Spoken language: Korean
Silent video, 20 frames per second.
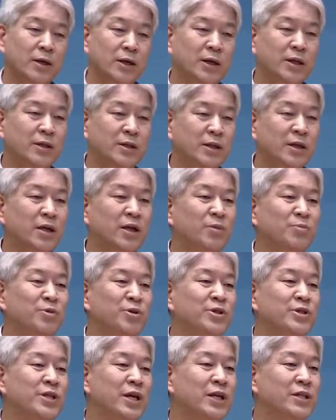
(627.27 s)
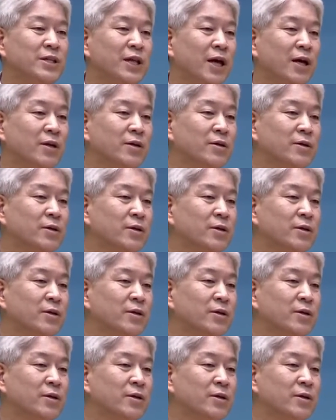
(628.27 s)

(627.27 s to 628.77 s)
이 더러운 세상